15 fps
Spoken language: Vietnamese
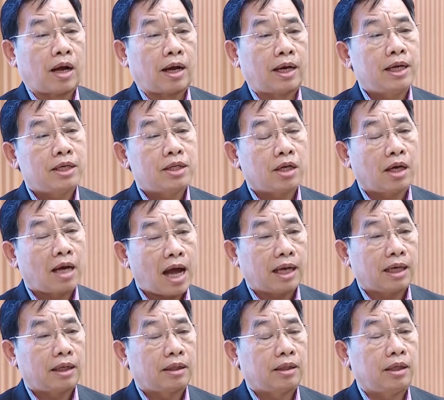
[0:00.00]
và khi trở
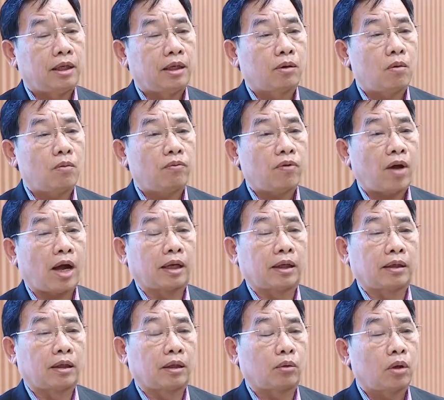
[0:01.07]
lại thì cũng phải
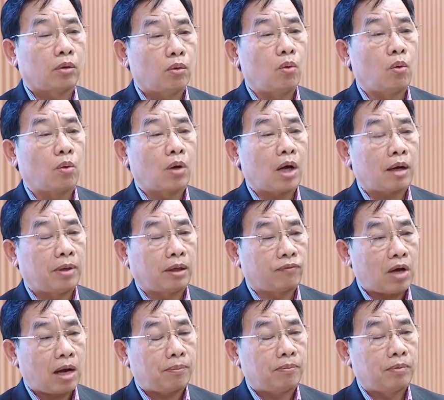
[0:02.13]
à, tuân thủ các
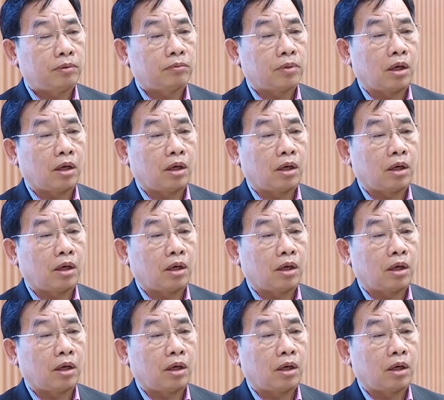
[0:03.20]
biện pháp